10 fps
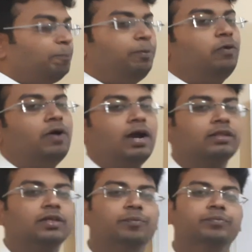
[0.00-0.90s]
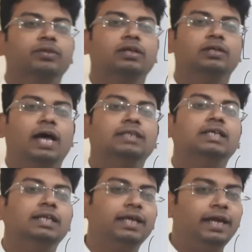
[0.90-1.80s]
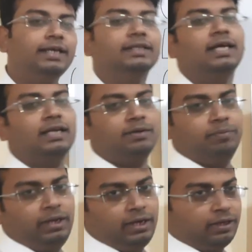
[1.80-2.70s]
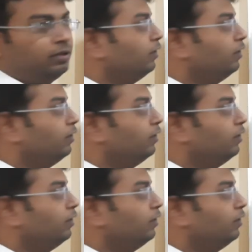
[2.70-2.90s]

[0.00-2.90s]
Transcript: ఎప్పుడు వాడతాం అసలు ఏంటి దానికి మీనింగ్